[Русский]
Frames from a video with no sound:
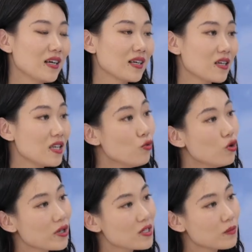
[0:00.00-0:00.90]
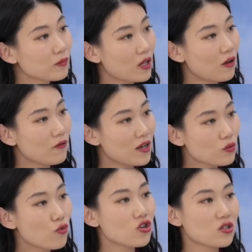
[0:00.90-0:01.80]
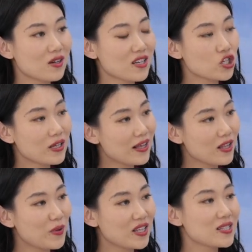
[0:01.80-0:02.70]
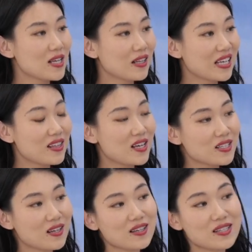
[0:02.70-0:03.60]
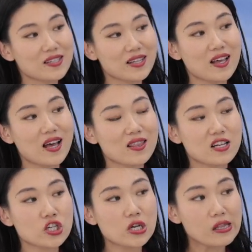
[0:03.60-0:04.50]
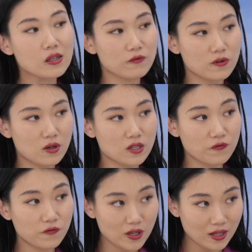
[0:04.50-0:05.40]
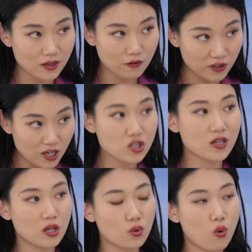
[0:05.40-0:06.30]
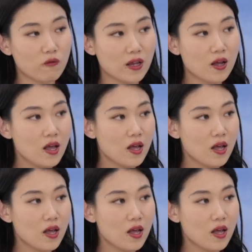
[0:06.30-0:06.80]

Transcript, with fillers: Каким образом возможно расширение потенциала китайско-российских отношений в сфере внешней торговли?